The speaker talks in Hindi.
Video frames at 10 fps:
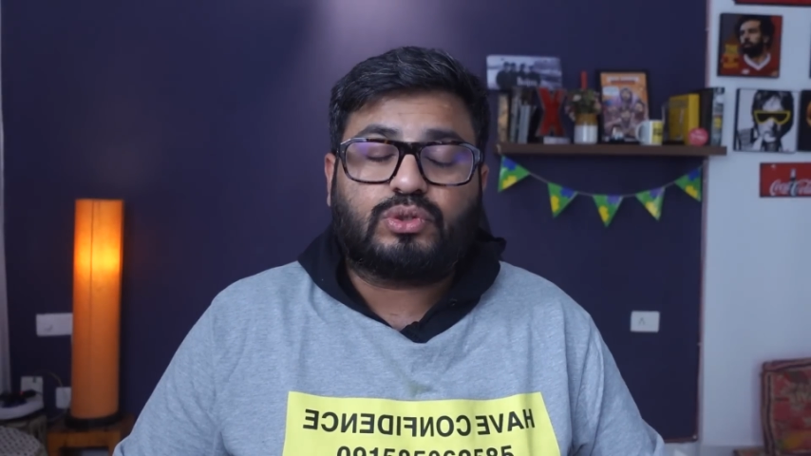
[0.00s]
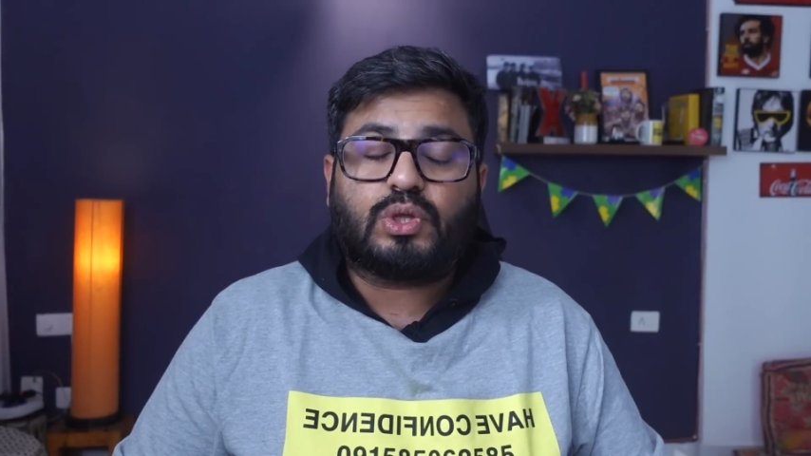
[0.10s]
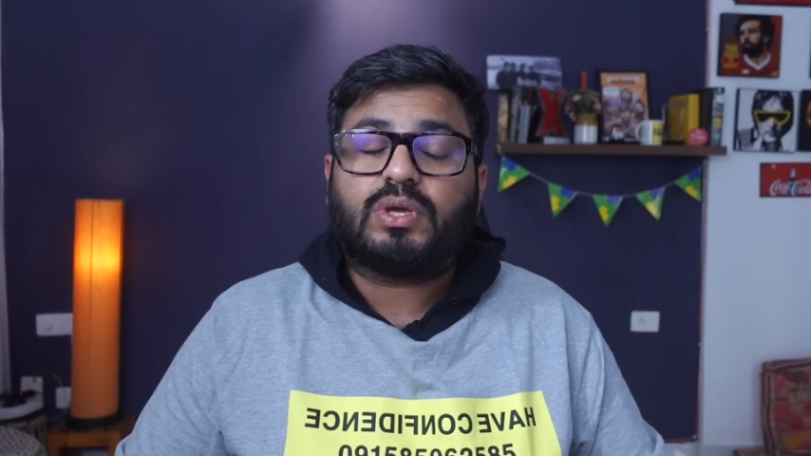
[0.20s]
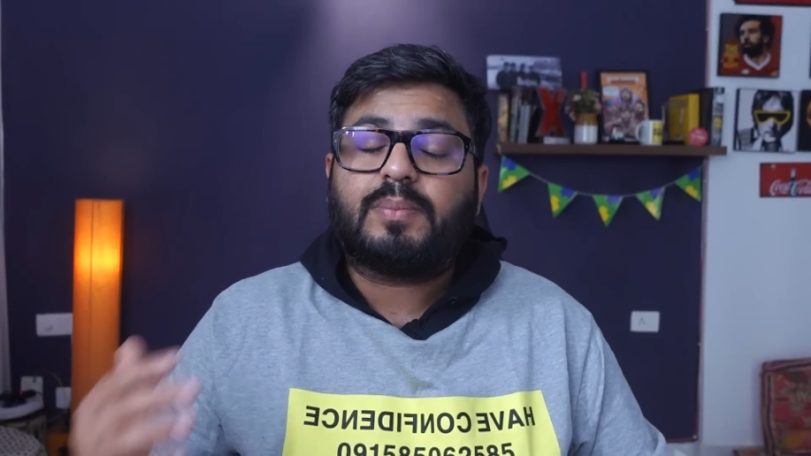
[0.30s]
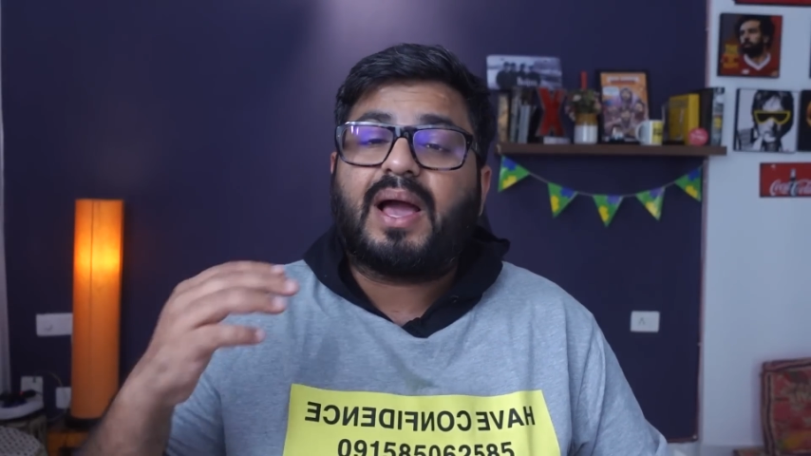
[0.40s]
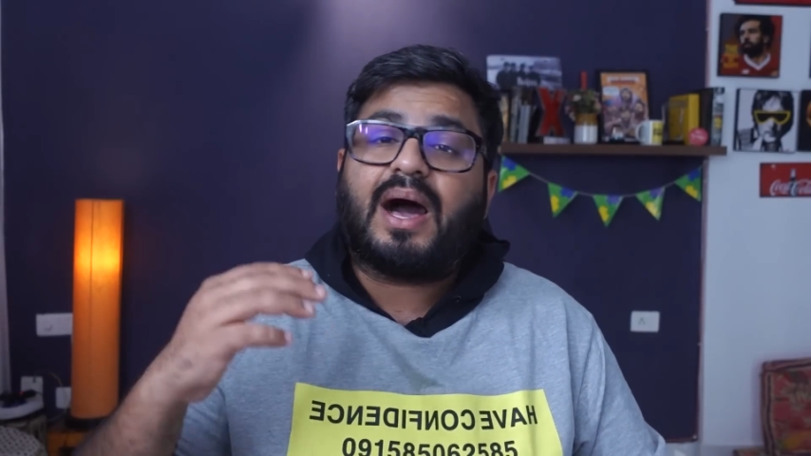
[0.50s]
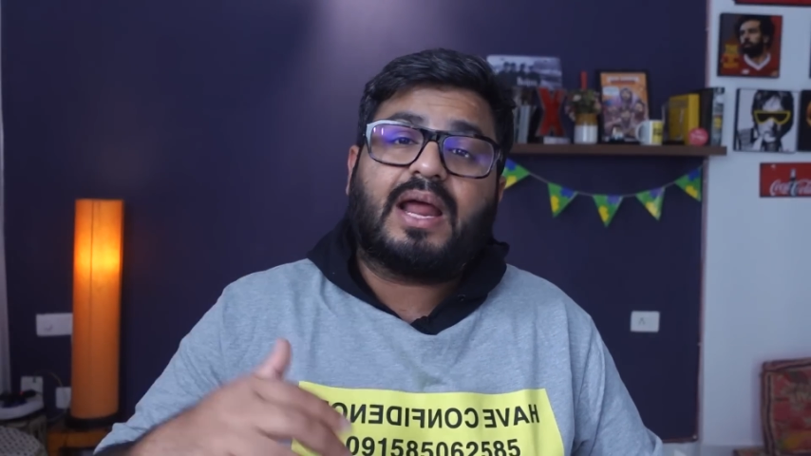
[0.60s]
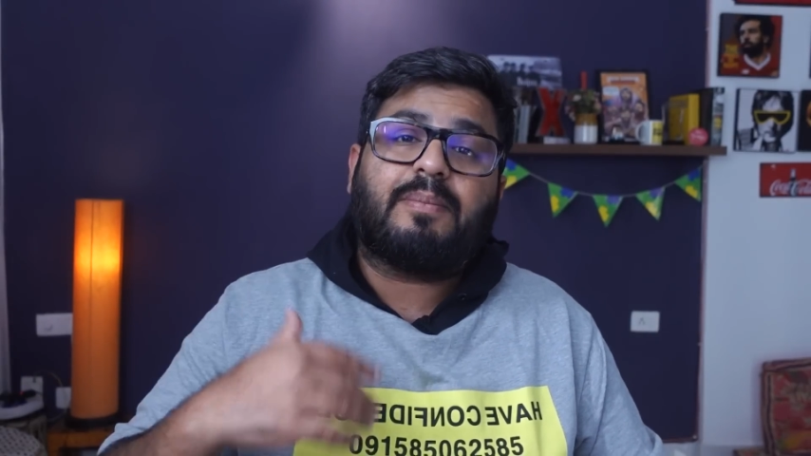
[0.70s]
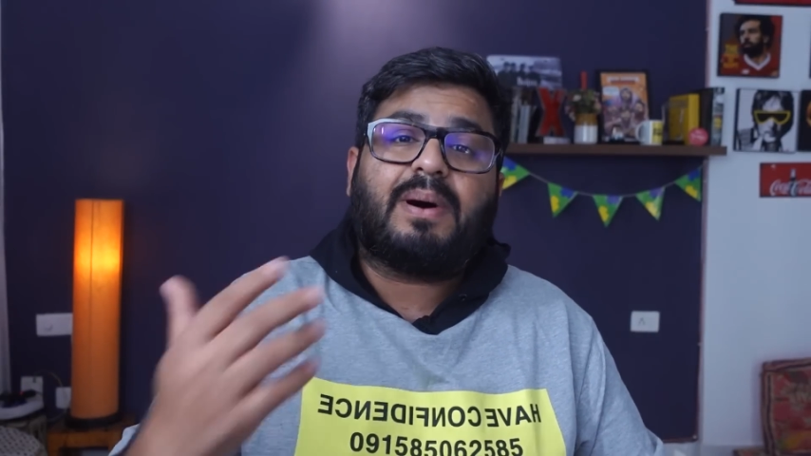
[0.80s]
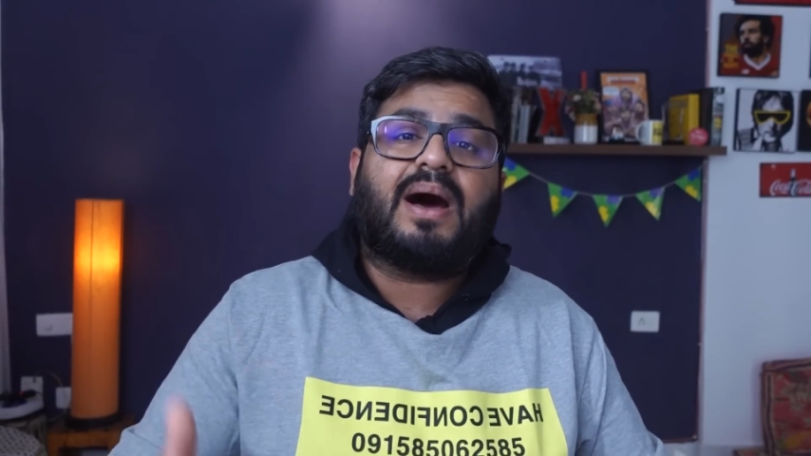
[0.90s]
सोचता हूँ कि मैं
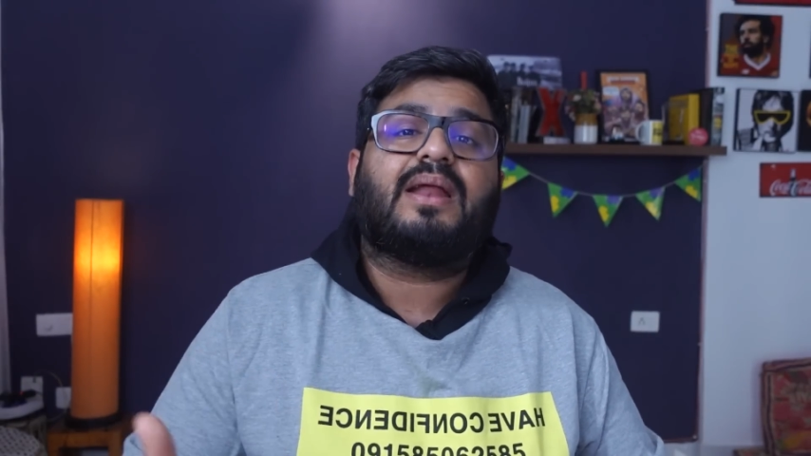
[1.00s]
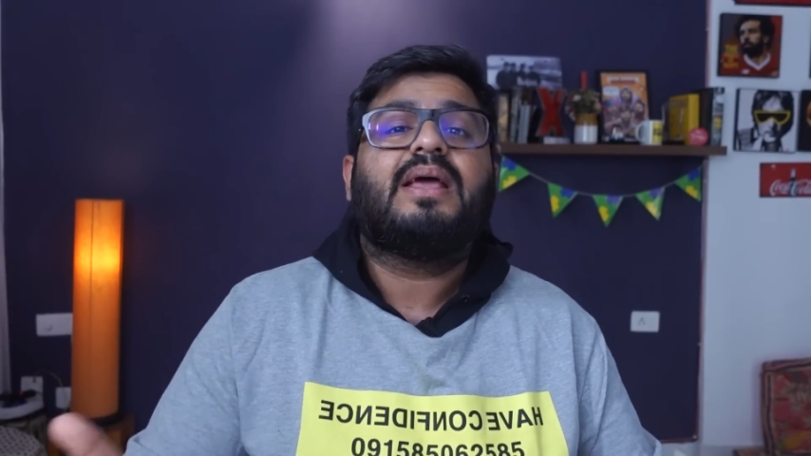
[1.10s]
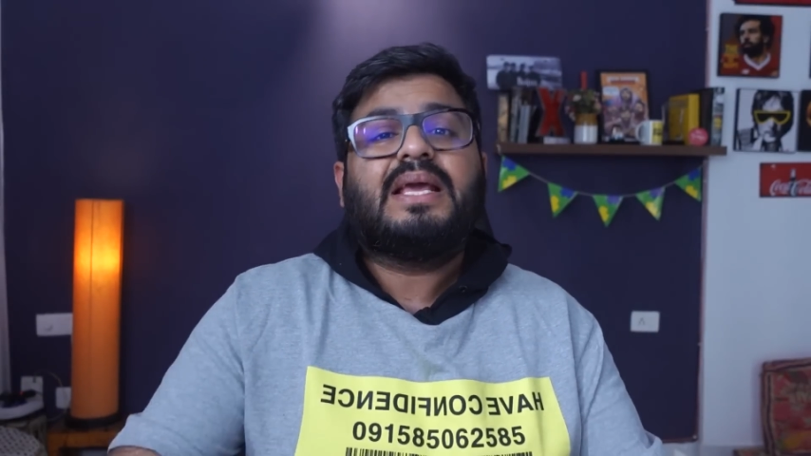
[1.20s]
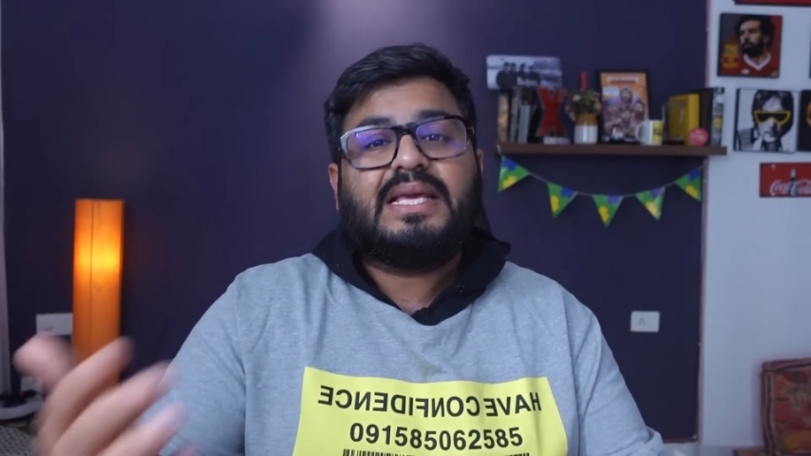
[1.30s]
हर बार